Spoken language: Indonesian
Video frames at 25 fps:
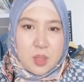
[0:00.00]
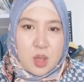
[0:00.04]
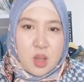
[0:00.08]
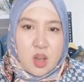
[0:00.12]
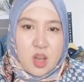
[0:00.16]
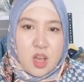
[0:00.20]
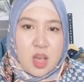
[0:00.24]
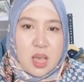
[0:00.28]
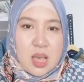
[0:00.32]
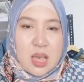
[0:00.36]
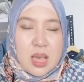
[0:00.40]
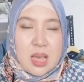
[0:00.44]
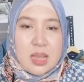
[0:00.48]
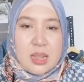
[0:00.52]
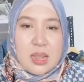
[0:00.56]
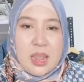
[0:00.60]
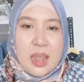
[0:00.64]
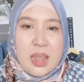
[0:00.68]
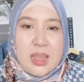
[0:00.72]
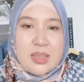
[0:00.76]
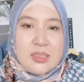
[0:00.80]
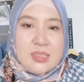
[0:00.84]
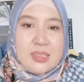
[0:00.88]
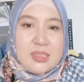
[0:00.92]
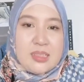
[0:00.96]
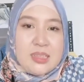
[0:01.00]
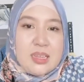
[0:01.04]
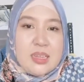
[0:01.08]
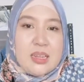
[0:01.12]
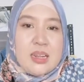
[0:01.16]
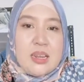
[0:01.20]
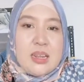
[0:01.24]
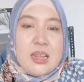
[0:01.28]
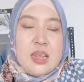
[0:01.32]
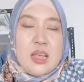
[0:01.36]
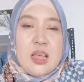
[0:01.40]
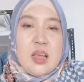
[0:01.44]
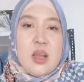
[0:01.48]
Oh, Kak
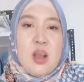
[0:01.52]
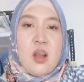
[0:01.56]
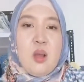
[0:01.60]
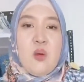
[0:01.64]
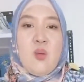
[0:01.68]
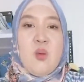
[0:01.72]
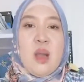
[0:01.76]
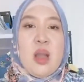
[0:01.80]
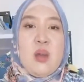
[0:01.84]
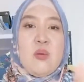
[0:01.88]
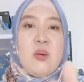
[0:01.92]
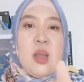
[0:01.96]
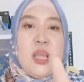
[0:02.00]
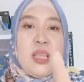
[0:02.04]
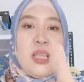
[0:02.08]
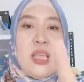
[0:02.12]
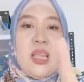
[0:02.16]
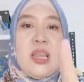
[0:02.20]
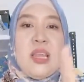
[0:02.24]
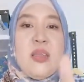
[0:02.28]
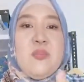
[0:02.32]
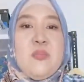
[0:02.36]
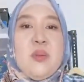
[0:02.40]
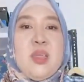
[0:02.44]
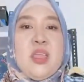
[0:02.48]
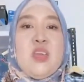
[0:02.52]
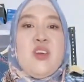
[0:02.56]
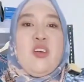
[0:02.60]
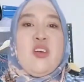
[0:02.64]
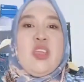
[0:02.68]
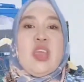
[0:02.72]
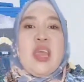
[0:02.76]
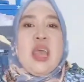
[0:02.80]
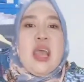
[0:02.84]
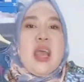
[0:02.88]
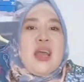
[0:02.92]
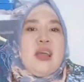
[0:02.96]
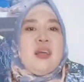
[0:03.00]
Esther, wawanya di bio
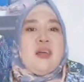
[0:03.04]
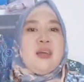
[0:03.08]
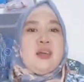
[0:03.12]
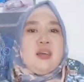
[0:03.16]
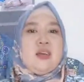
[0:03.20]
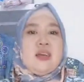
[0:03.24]
ya.